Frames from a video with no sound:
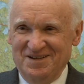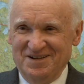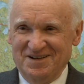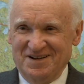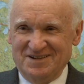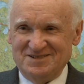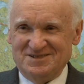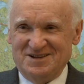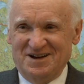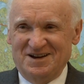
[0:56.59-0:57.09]

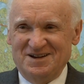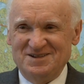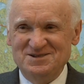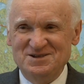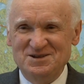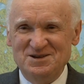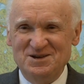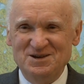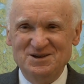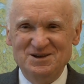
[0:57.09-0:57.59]
хотя
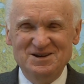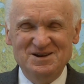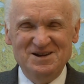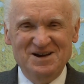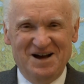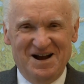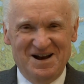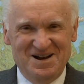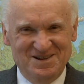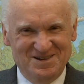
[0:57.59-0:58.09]
они и
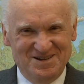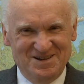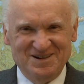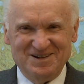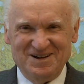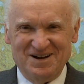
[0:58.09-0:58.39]
гениальные,